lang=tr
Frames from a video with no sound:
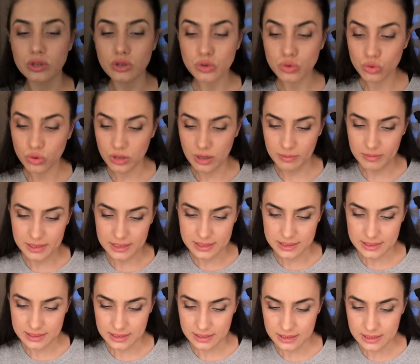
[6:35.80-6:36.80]
da
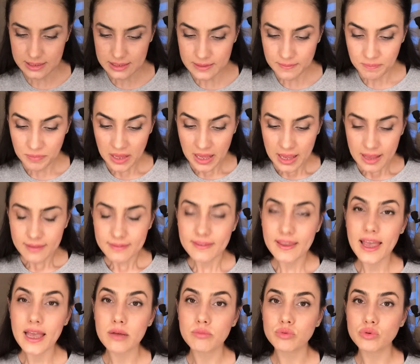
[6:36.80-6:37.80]
sürebilirsiniz.
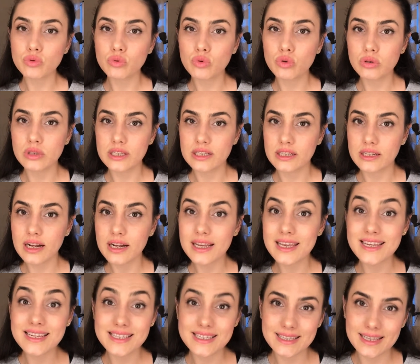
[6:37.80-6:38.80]
Tek bunu kullanarak
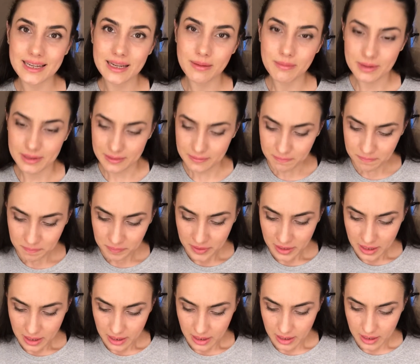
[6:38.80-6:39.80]
hiç denemedim.
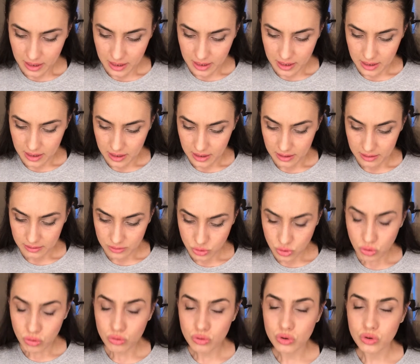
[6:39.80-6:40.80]
Ee,
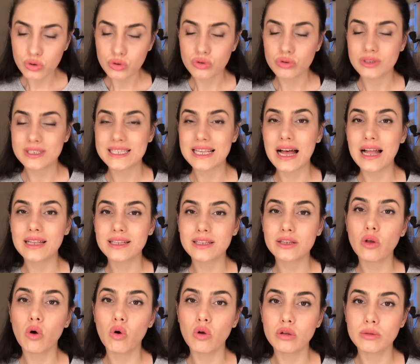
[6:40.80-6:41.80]
çok
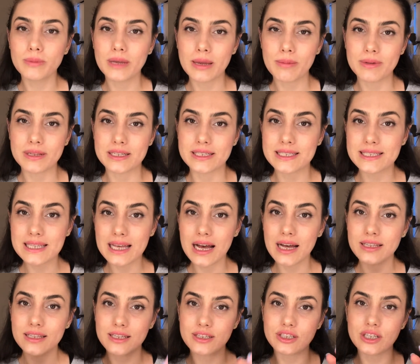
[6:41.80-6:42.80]
sağlıklı olmayabilir.
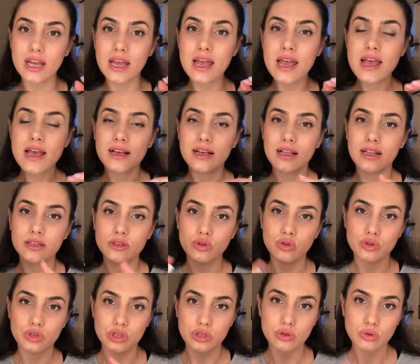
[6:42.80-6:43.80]
Sadece kalıcı
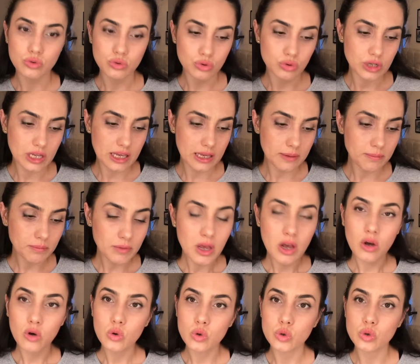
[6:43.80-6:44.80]
ojeyi süreyim,
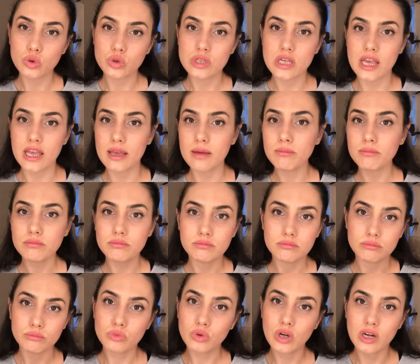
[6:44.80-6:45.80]
kurutayım.
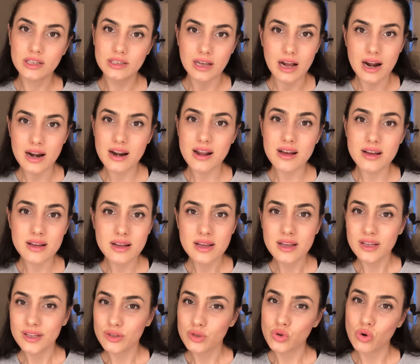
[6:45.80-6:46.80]
Bu kadarla
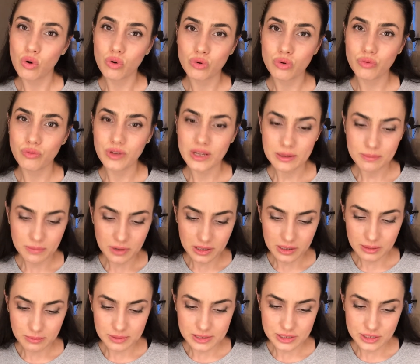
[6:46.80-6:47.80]
çok verim
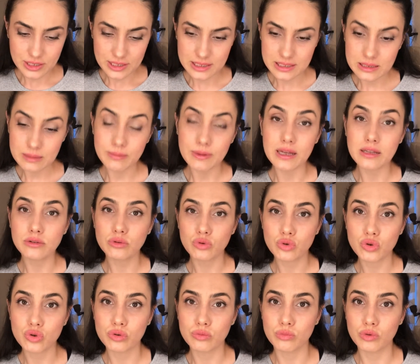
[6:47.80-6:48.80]
alabileceğinizi ben
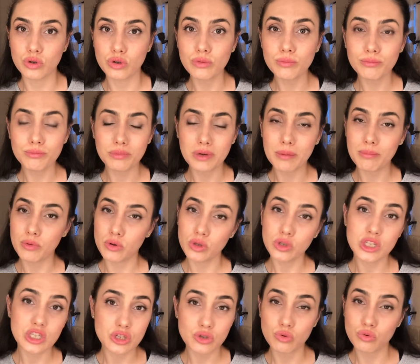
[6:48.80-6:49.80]
düşünmüyorum. Ben böyle
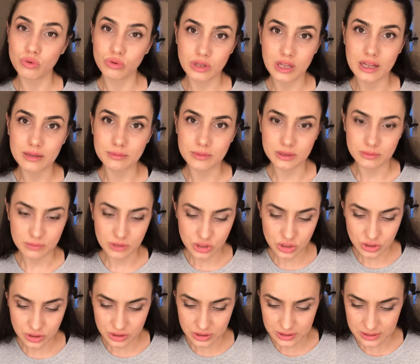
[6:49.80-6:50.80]
hiç kullanmadım
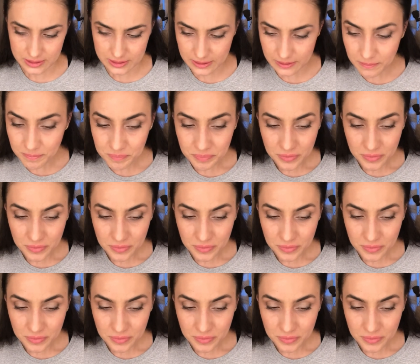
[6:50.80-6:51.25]
açıkçası.